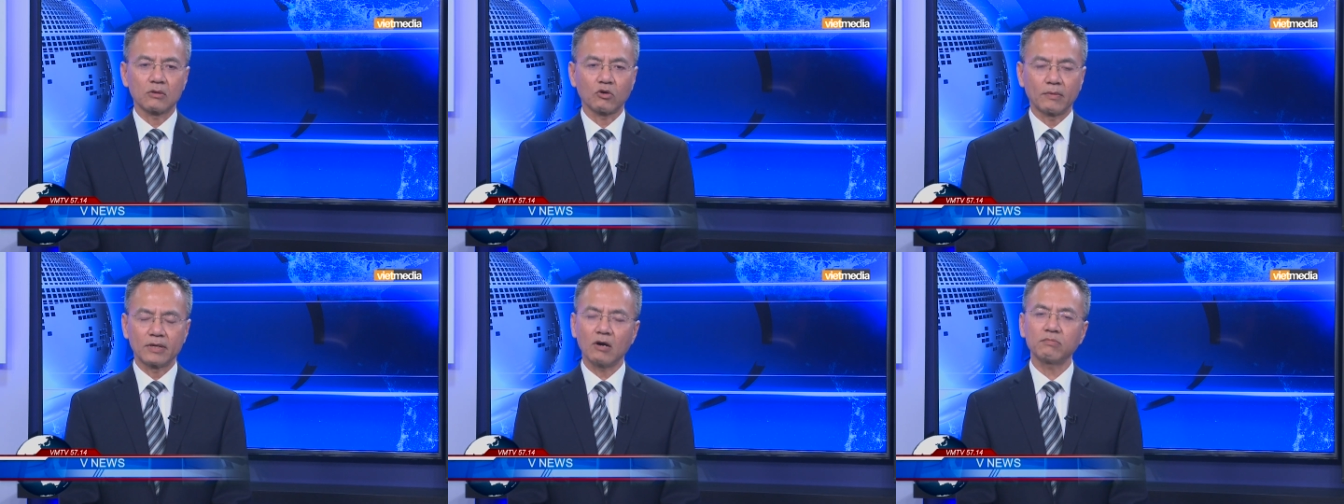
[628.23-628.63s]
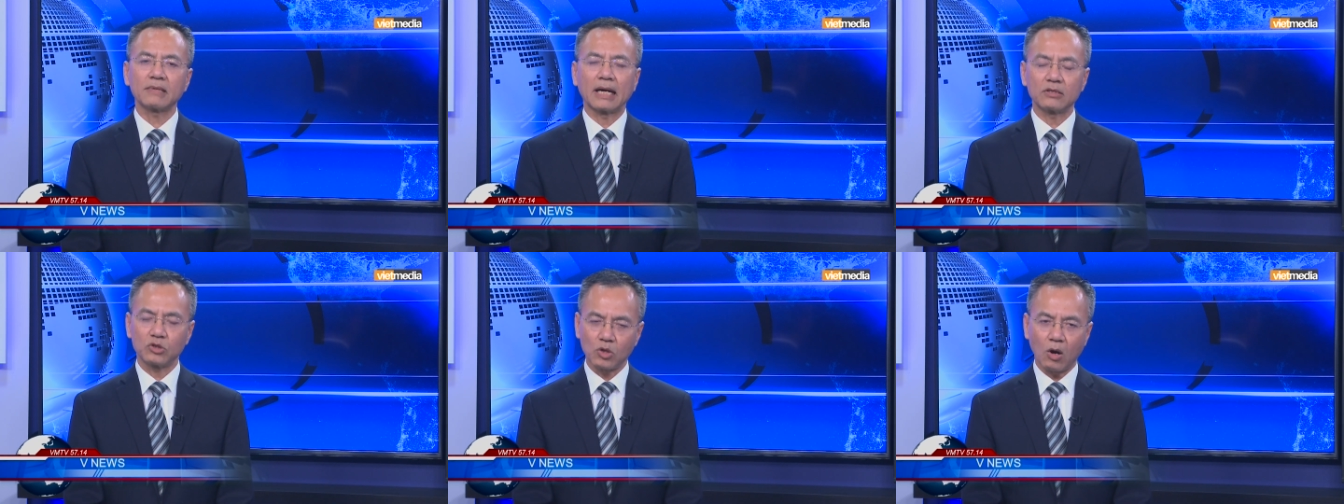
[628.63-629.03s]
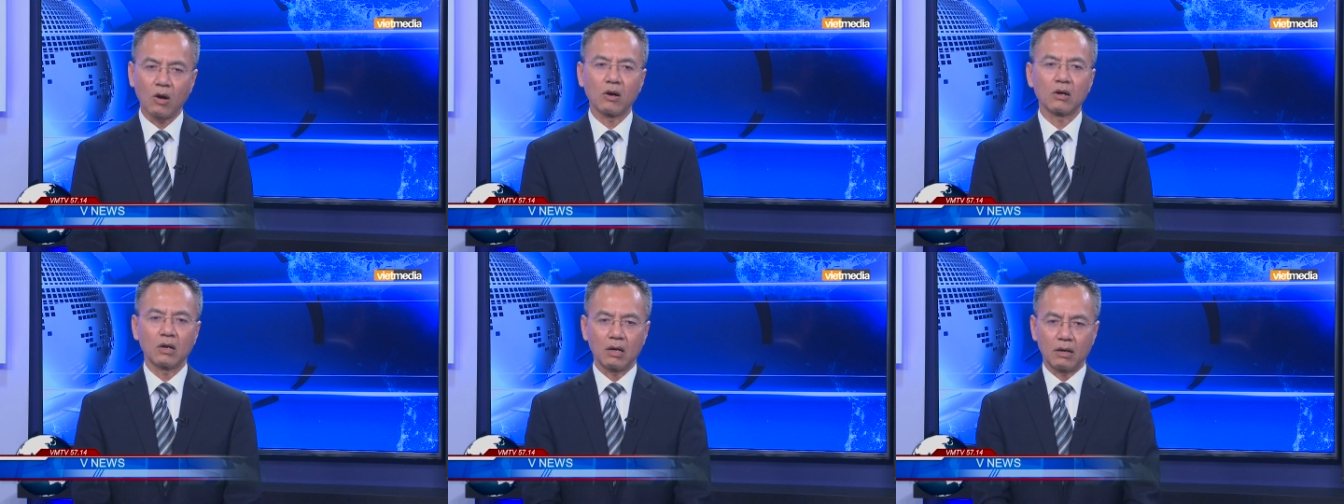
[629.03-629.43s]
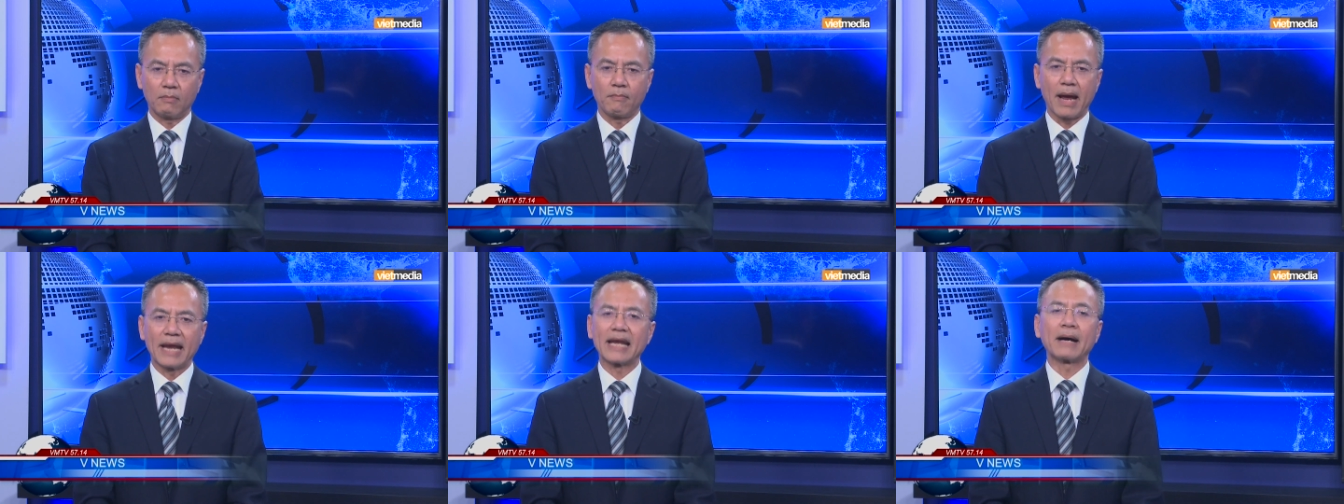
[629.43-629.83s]
tòa bài đốc đã chọn uh,
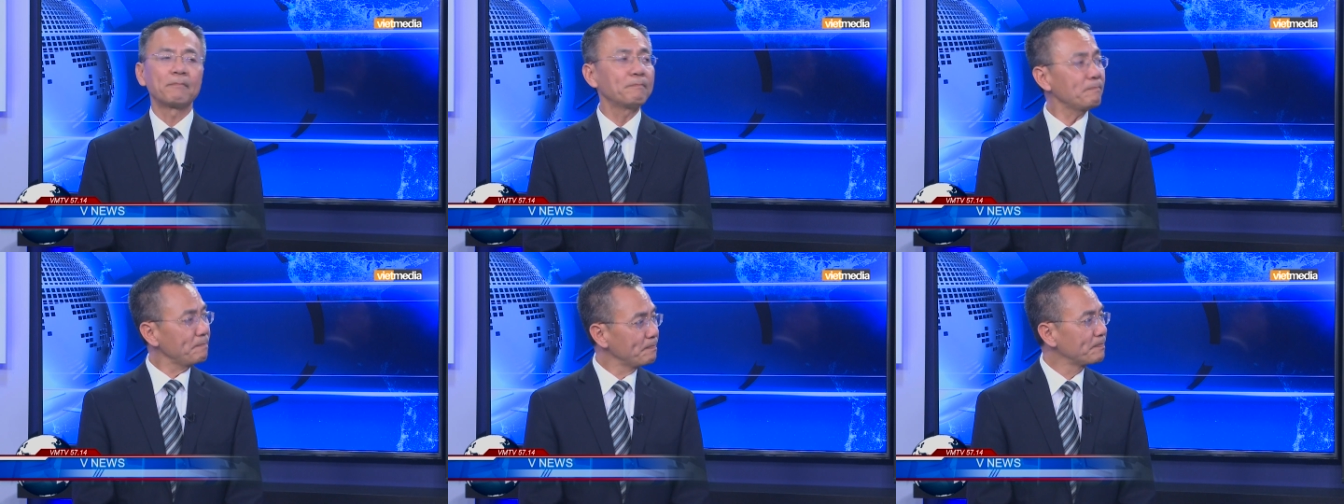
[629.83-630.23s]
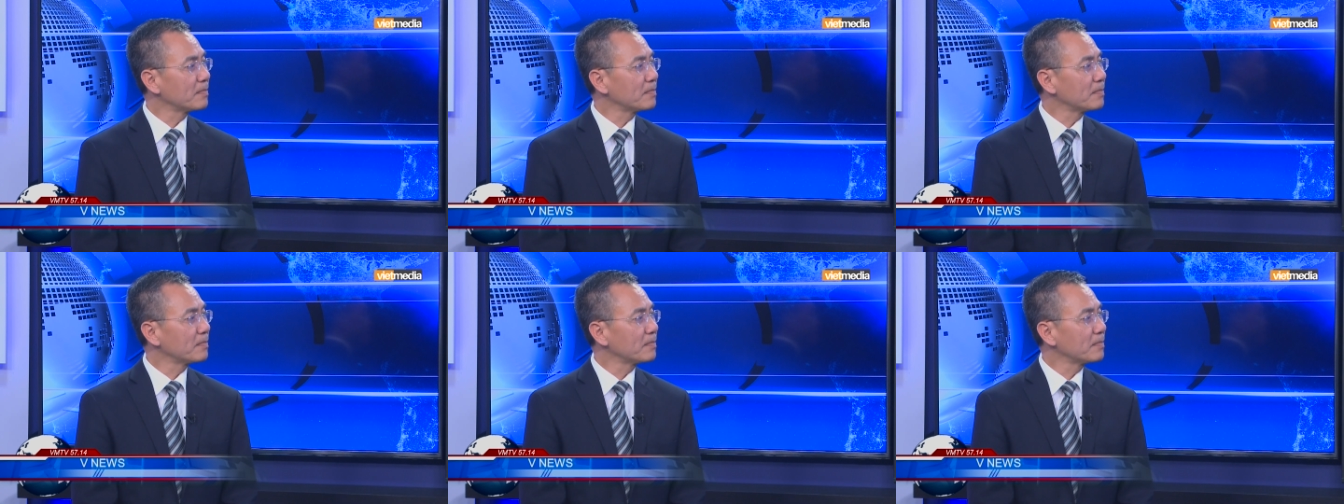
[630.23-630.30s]
mẹ nắm